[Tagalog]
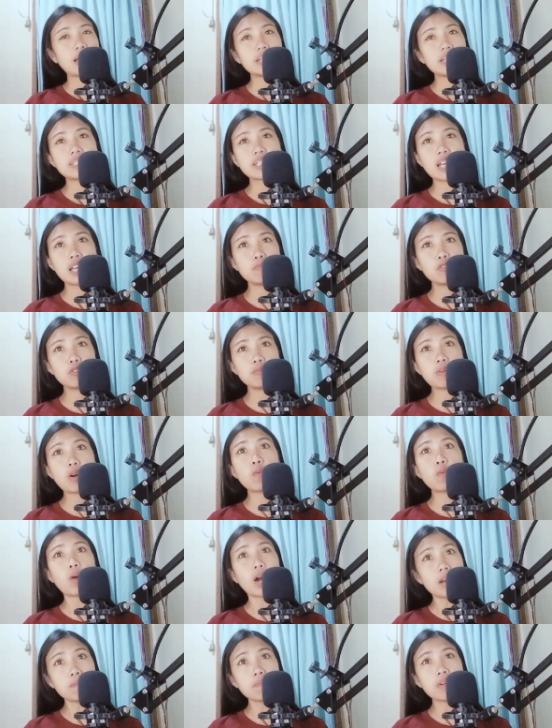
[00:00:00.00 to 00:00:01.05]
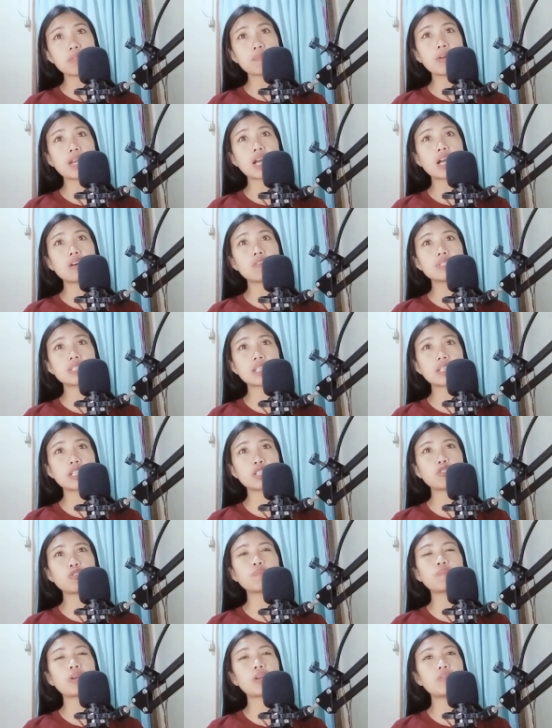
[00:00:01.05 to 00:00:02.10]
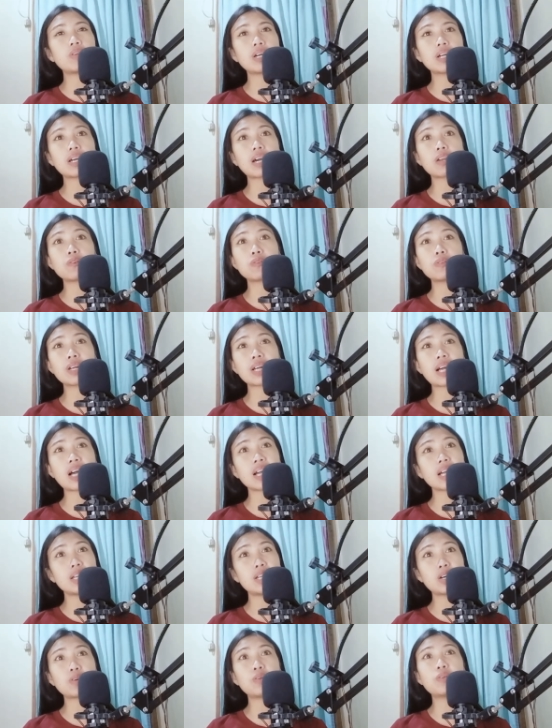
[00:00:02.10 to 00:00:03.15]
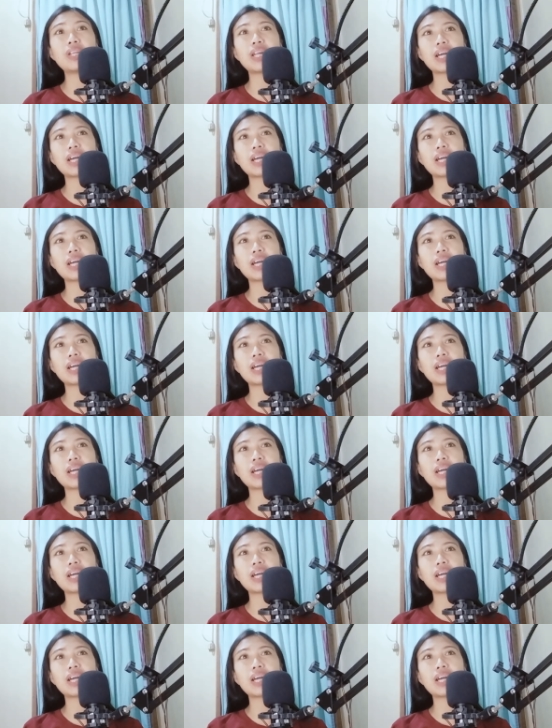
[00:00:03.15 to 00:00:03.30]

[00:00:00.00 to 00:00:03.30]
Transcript: Guys, alam nyo ba, one month pa lang ako sa TikTok pero nagkaroon na kagad